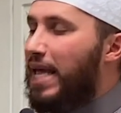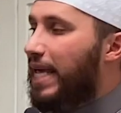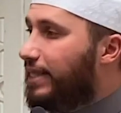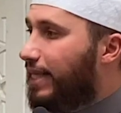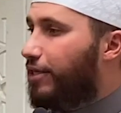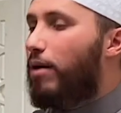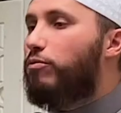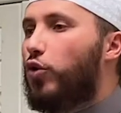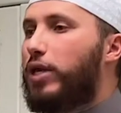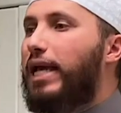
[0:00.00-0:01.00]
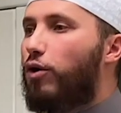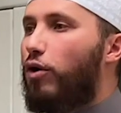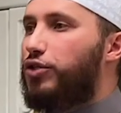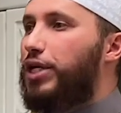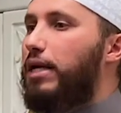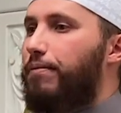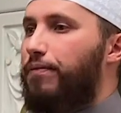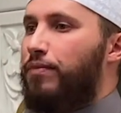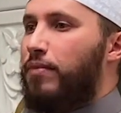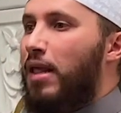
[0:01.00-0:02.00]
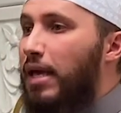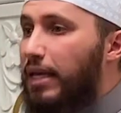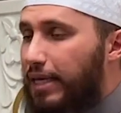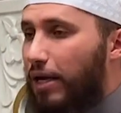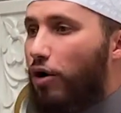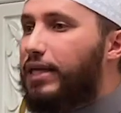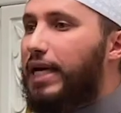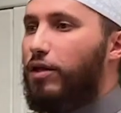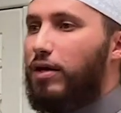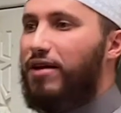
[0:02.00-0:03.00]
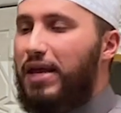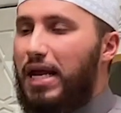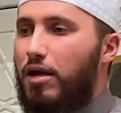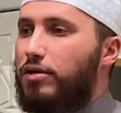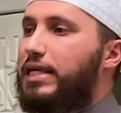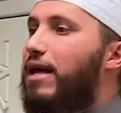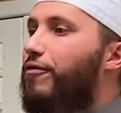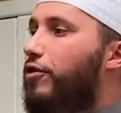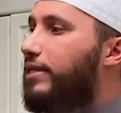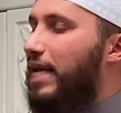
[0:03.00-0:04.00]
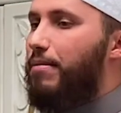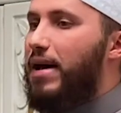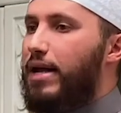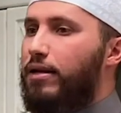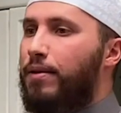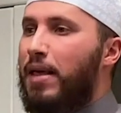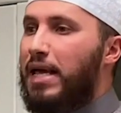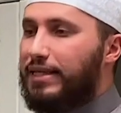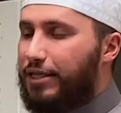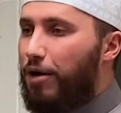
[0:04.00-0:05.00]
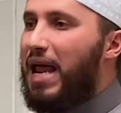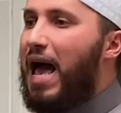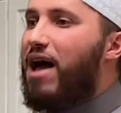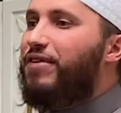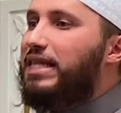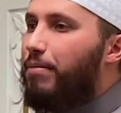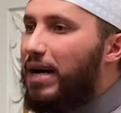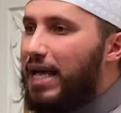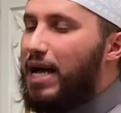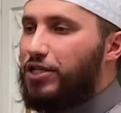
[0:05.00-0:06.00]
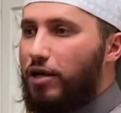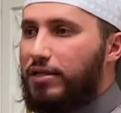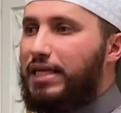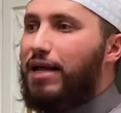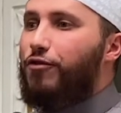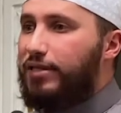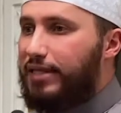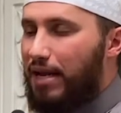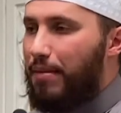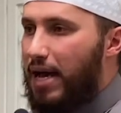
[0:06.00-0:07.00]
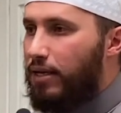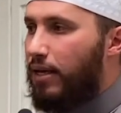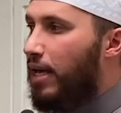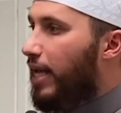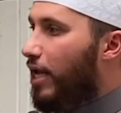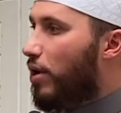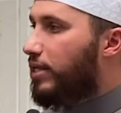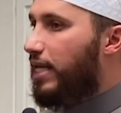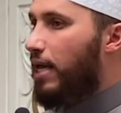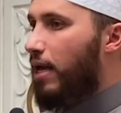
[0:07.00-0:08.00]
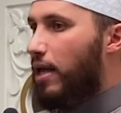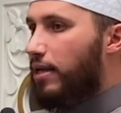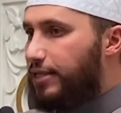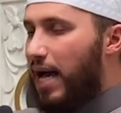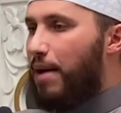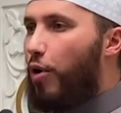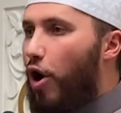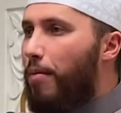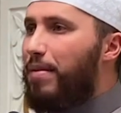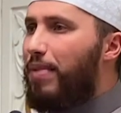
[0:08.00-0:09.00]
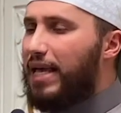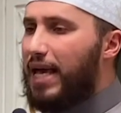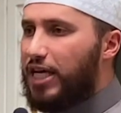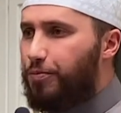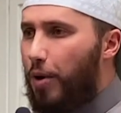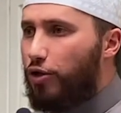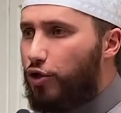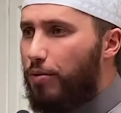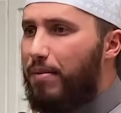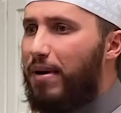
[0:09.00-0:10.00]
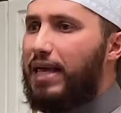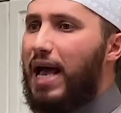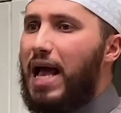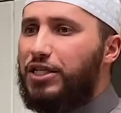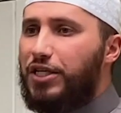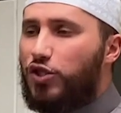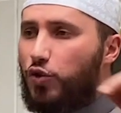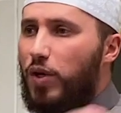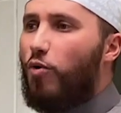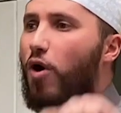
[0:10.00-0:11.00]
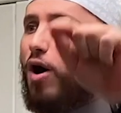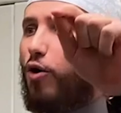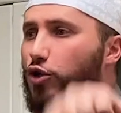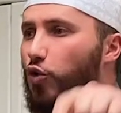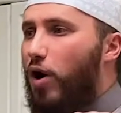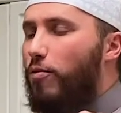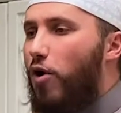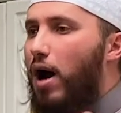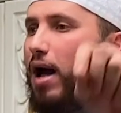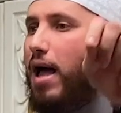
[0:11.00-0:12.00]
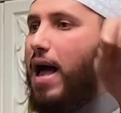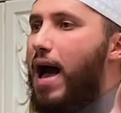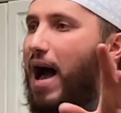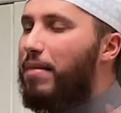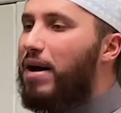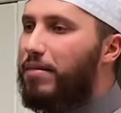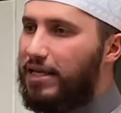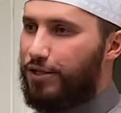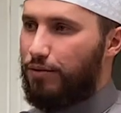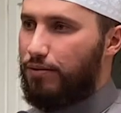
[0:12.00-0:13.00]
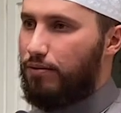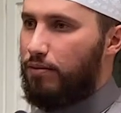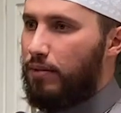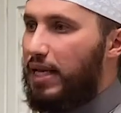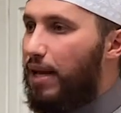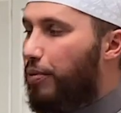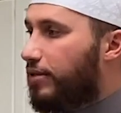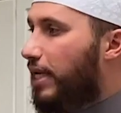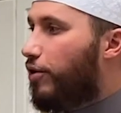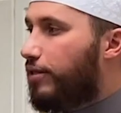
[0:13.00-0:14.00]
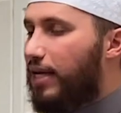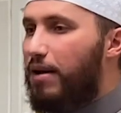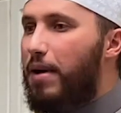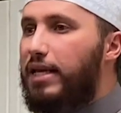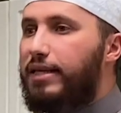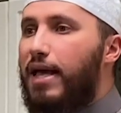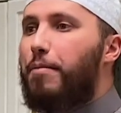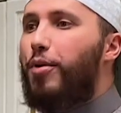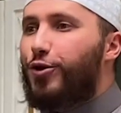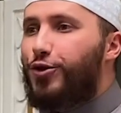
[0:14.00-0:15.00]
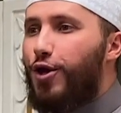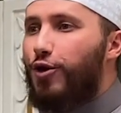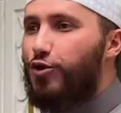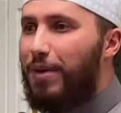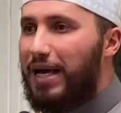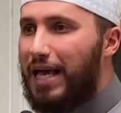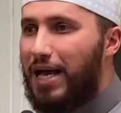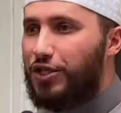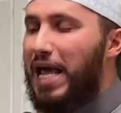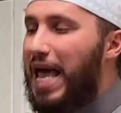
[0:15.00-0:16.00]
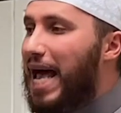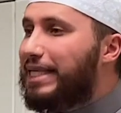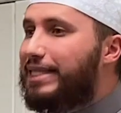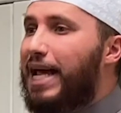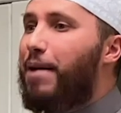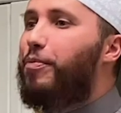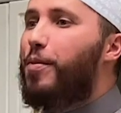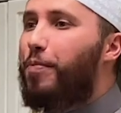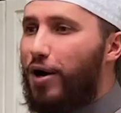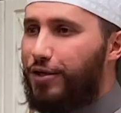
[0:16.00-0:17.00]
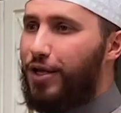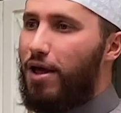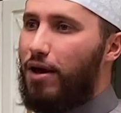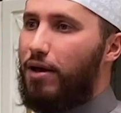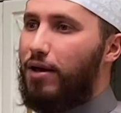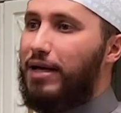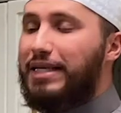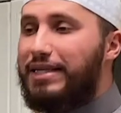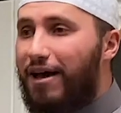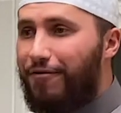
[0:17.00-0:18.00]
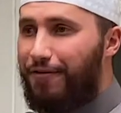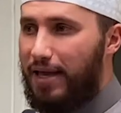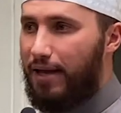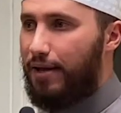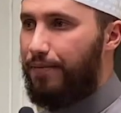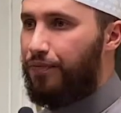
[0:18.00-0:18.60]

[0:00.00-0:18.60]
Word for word: Et cet homme donc étranger qui est rentré dans la ville lorsqu'il a vu Salman cet homme-là avait des bagages et lorsqu'il a vu Salman, il lui a dit Tiens, prends mes bagages, porte mes bagages et suis-moi, rejoins-moi à ma maison. Il a pensé que Salman était un porteur de bagages, un simple porteur d'affaires.